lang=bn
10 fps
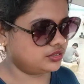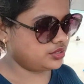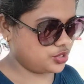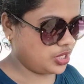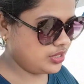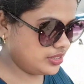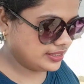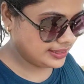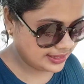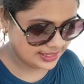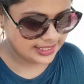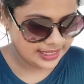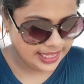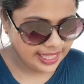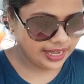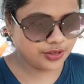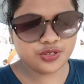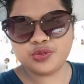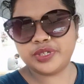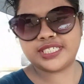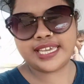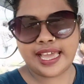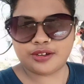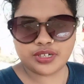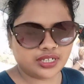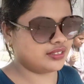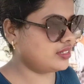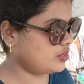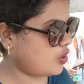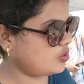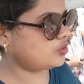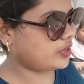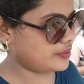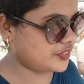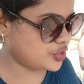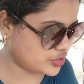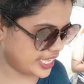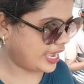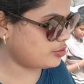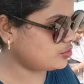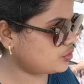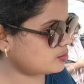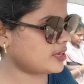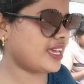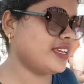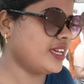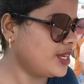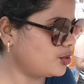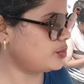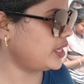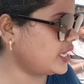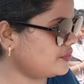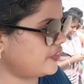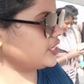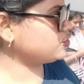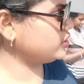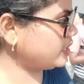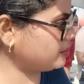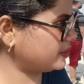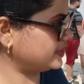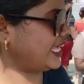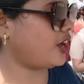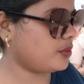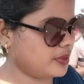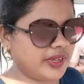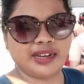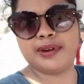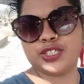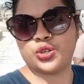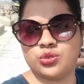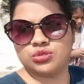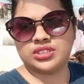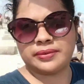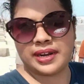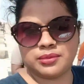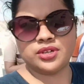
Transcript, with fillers: চলো এখন ডুমে যাই এখন আর রং করে ভিডিওটা এখন করবো না ডুবে গিয়ে ফ্রেশ হয়ে তারপর আবার দেখা হবে বিকেলবেলা যখন ঘুরতে বেড়াবো